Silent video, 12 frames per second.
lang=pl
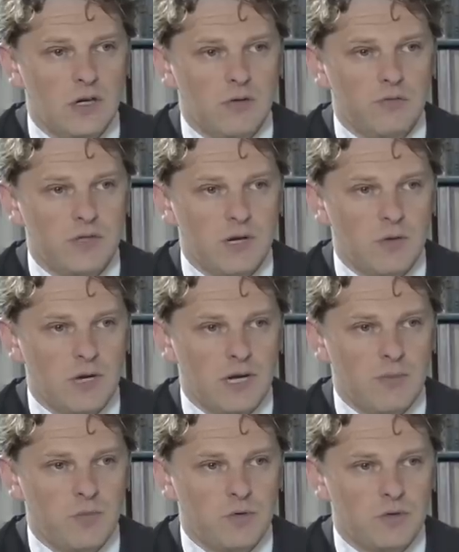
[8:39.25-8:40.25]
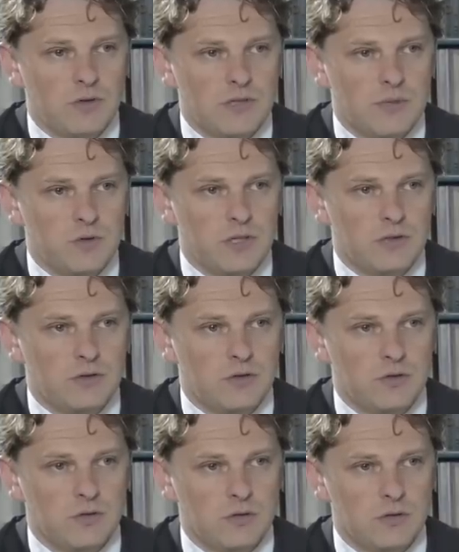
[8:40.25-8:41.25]
wydała raport zapytań
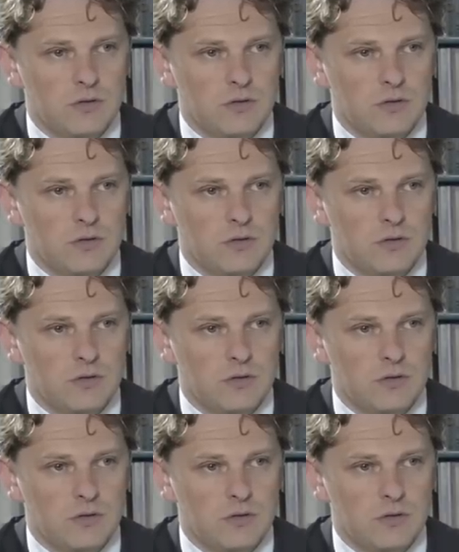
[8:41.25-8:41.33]
do